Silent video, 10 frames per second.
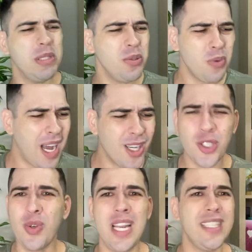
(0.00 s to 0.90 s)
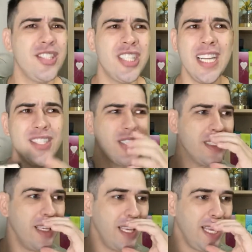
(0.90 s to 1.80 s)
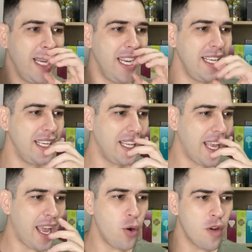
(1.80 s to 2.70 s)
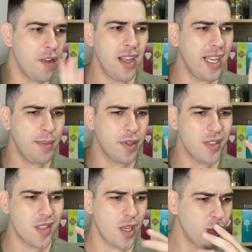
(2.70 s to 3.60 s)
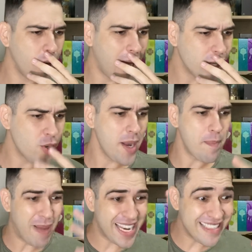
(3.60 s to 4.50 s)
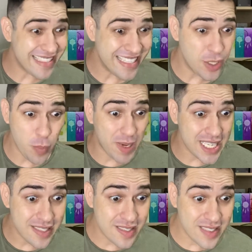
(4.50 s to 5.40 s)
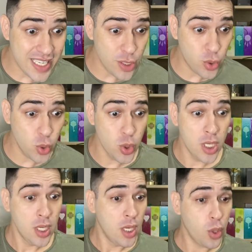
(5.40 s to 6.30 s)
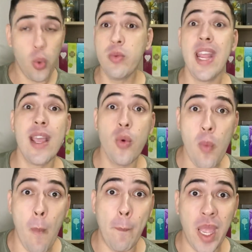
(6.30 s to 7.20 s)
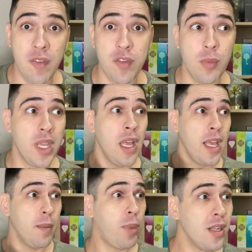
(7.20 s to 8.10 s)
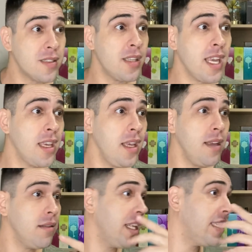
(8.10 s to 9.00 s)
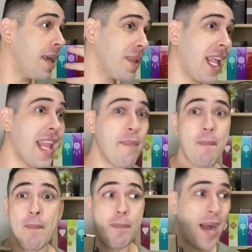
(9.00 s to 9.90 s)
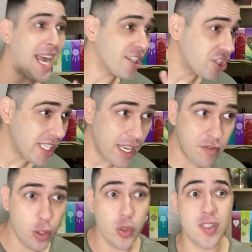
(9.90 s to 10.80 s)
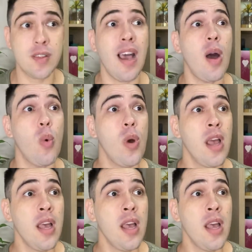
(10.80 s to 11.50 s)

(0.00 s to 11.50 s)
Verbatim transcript: não acho ele. Gente, ele é o que eu falei para você. Eu não acho ele parecido, parecido com nenhum perfume. Pode ser que em determinada parte da evolução